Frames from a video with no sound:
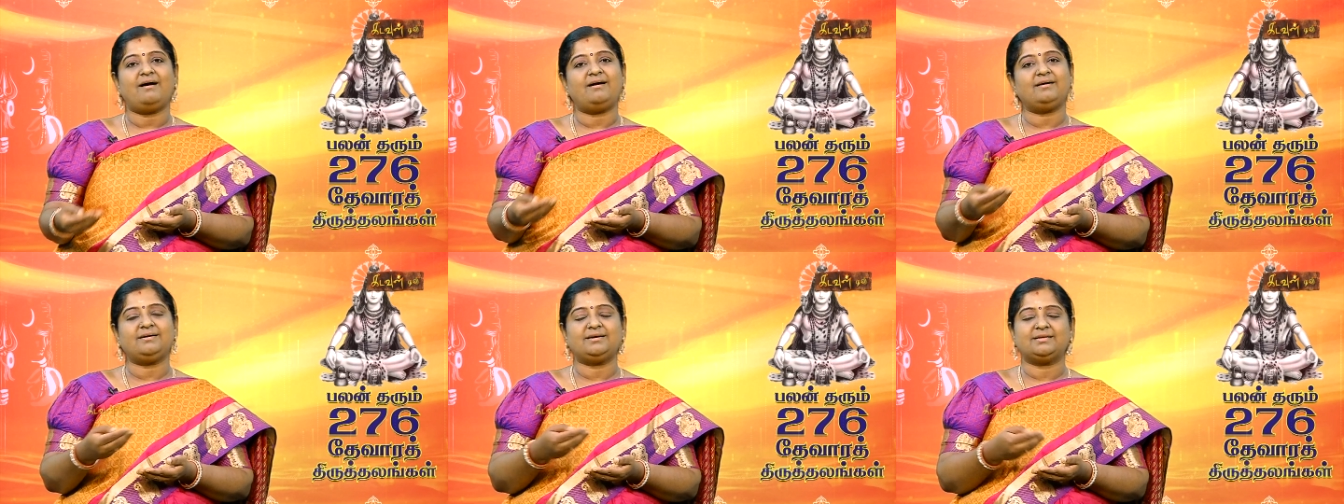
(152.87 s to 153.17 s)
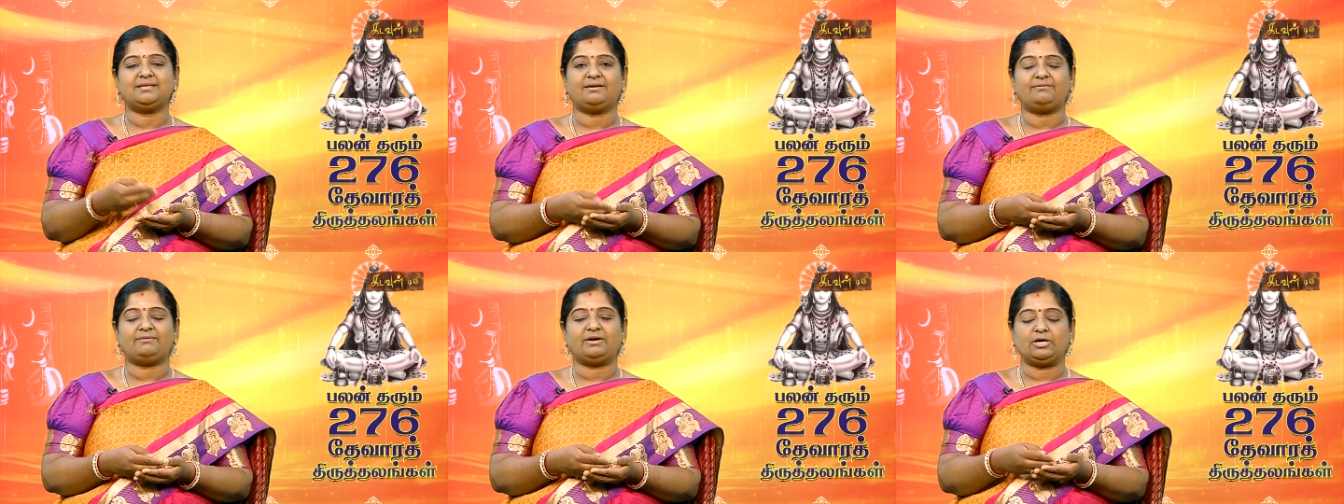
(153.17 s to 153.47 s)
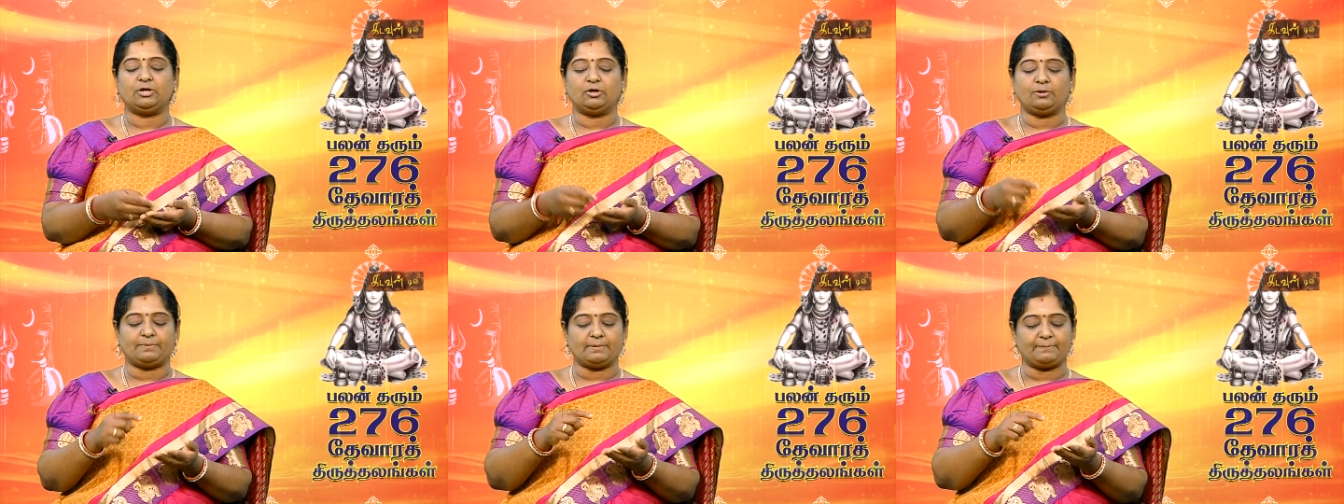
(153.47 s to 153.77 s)
அங்கே தான்
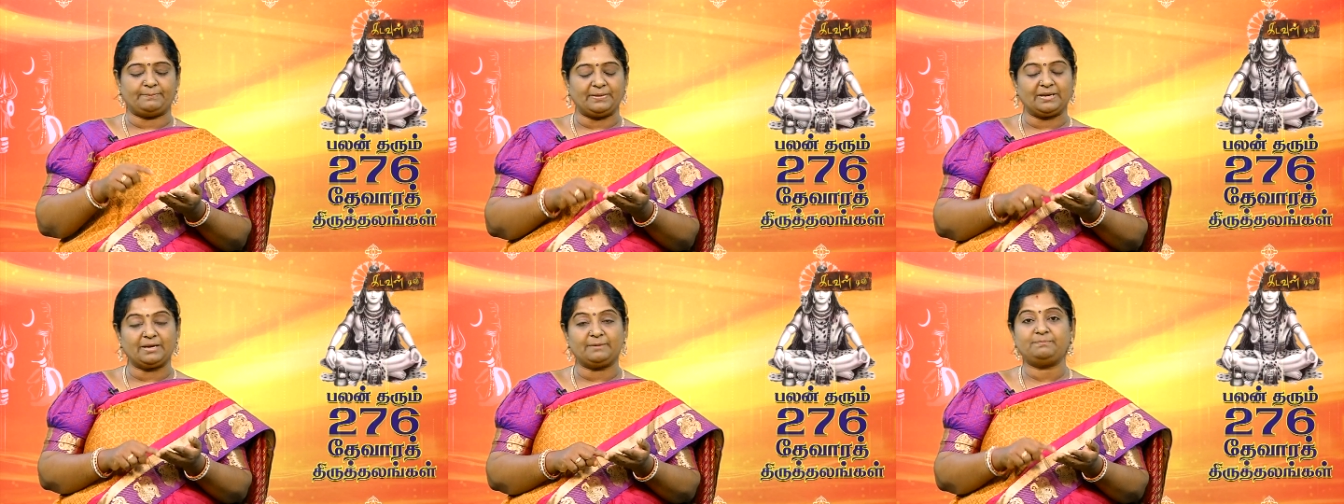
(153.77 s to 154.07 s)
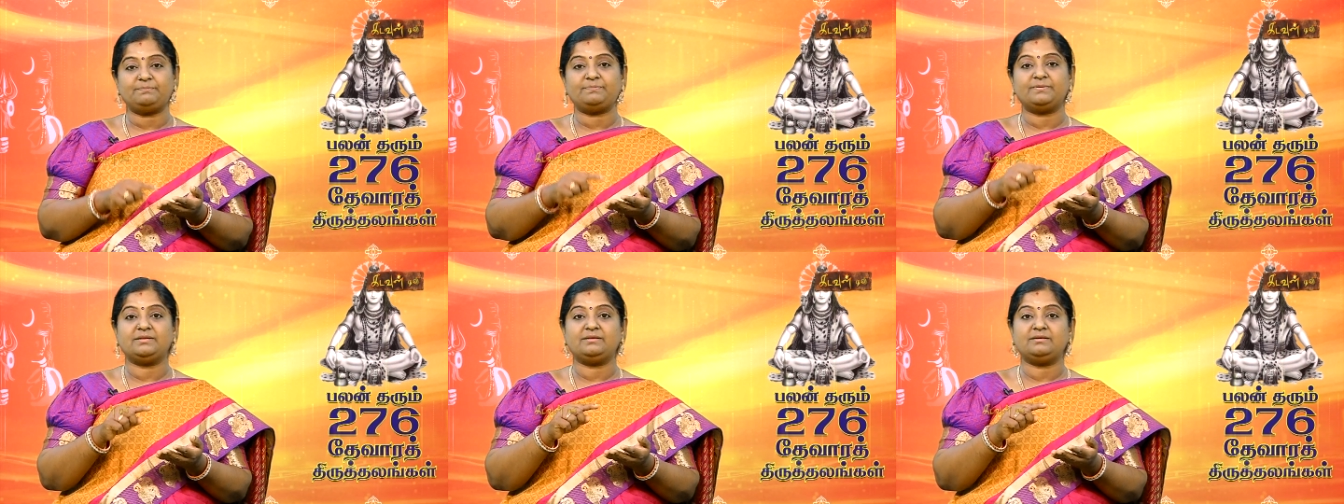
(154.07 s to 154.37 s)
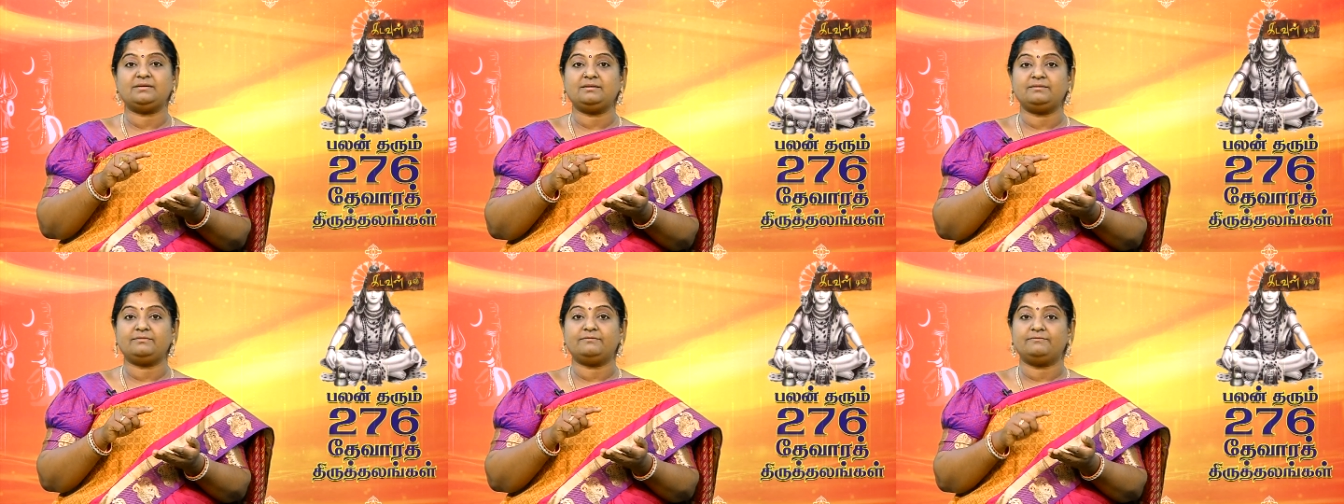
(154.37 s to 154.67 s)
வாழணும் அப்போ
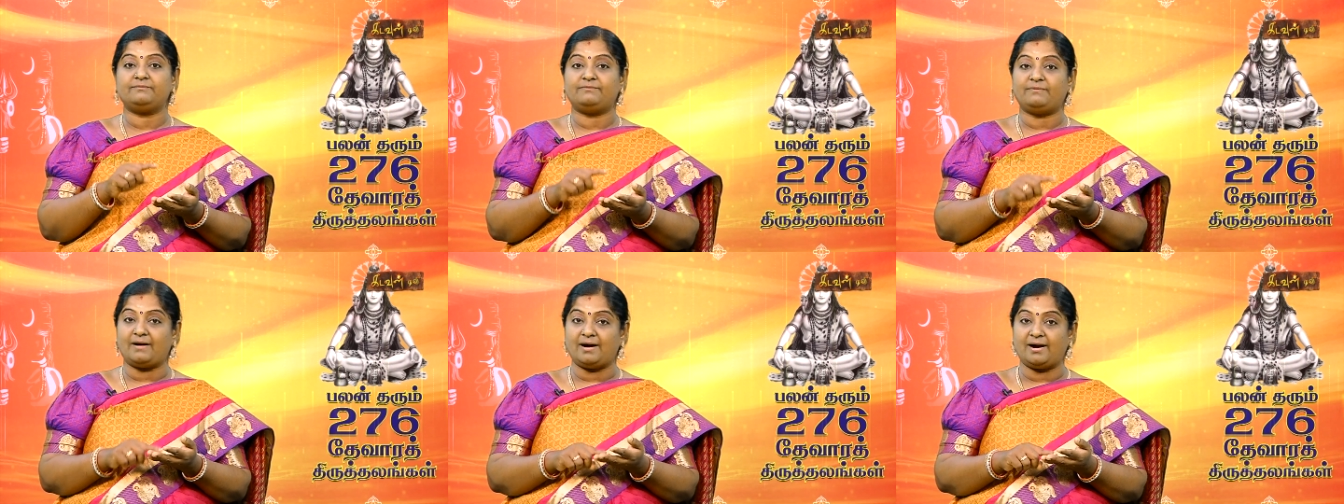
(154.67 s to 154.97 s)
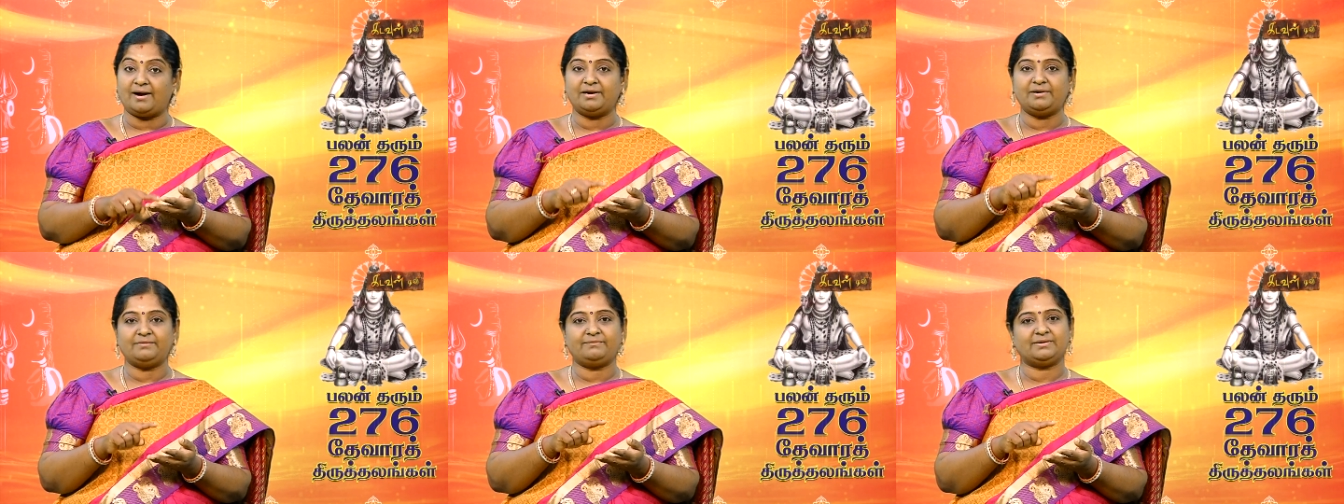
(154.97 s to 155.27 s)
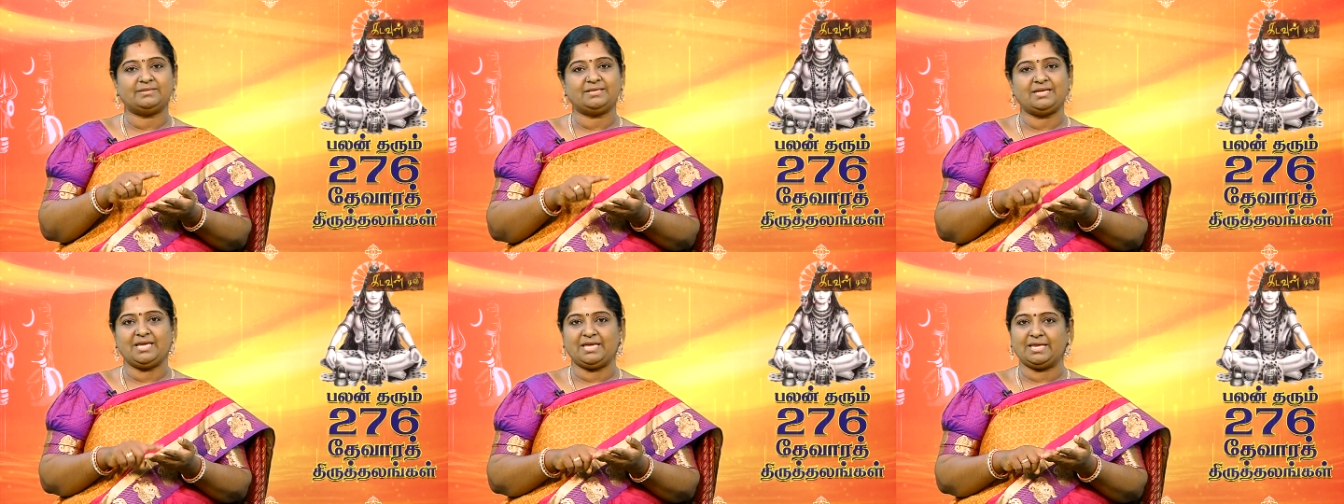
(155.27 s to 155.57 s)
பிறப்பது
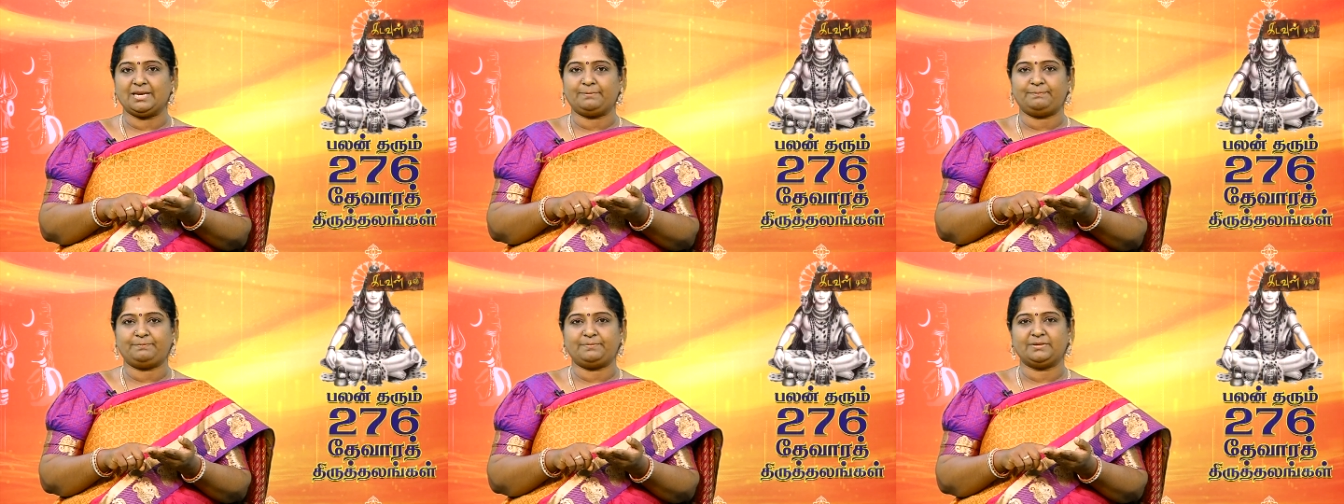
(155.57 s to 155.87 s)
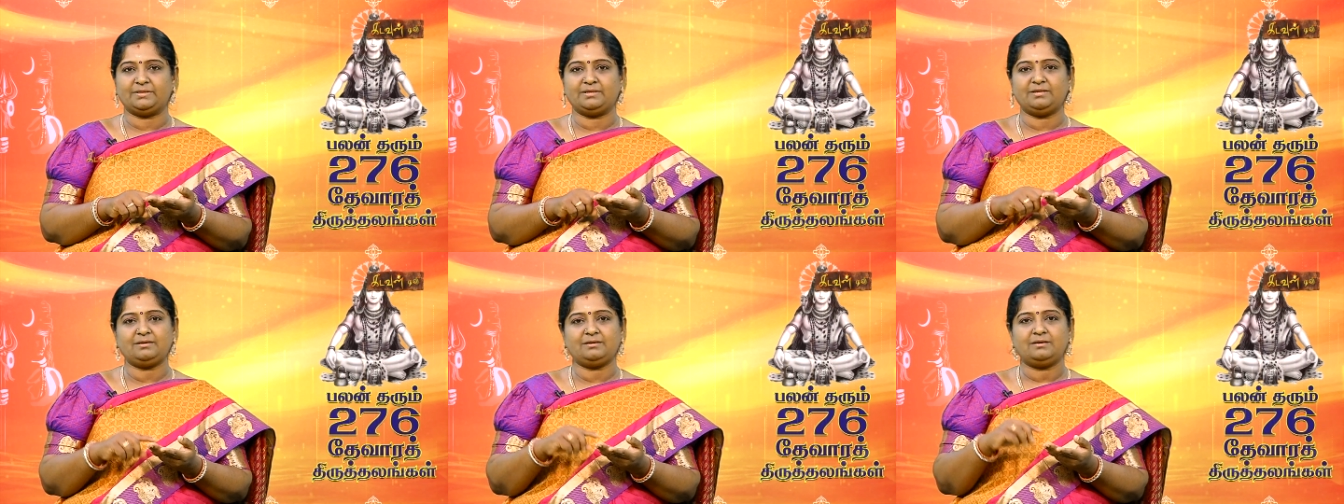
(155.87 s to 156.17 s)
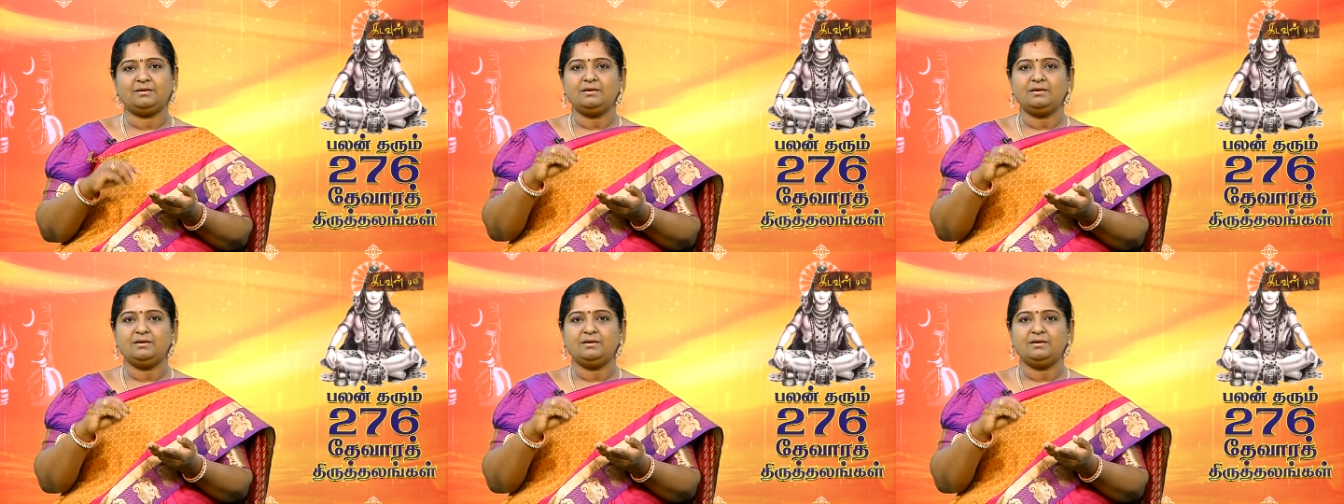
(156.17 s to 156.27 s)
வாழ்வது இறப்பது